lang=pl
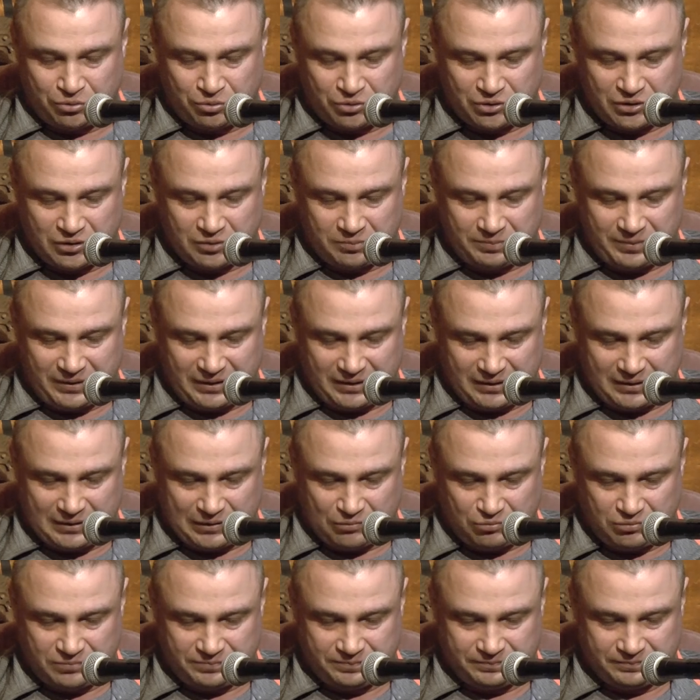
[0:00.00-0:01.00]
już
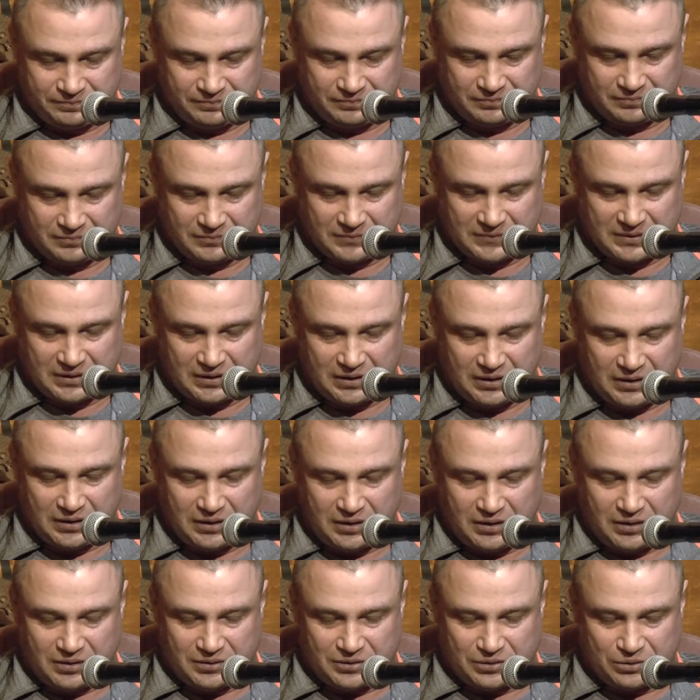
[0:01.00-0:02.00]
dobiegał.
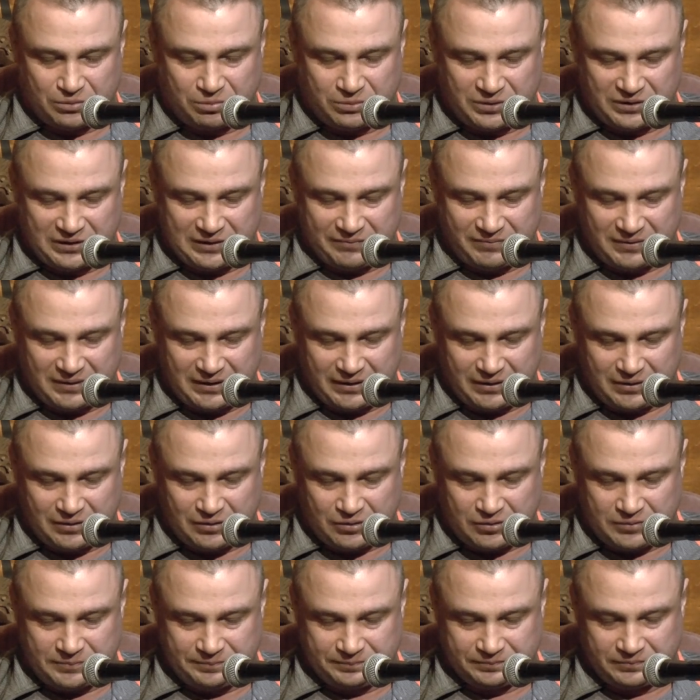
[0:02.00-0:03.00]
Skutkiem
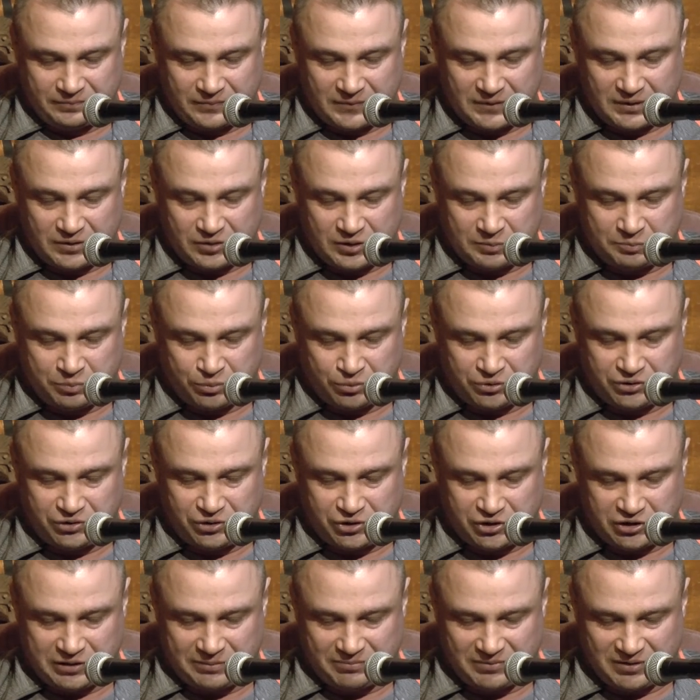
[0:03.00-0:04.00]
tego
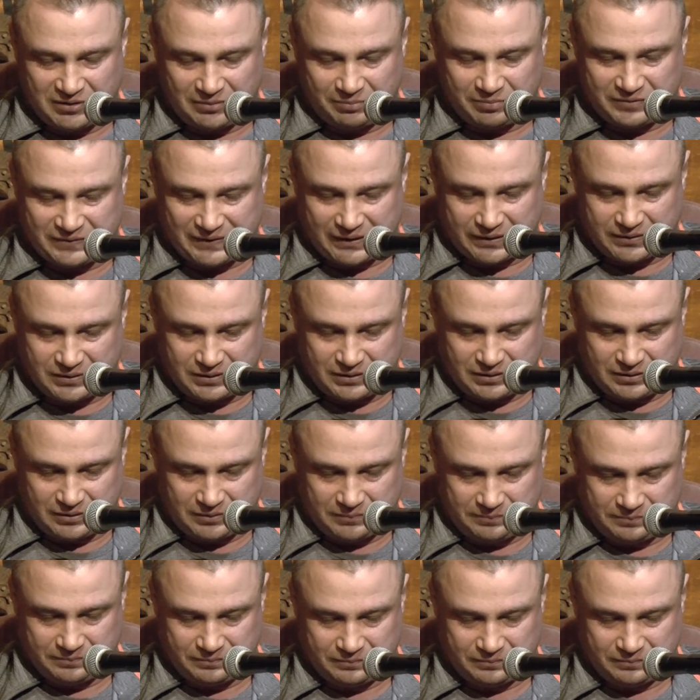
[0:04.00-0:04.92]
spóźnisz się do pracy.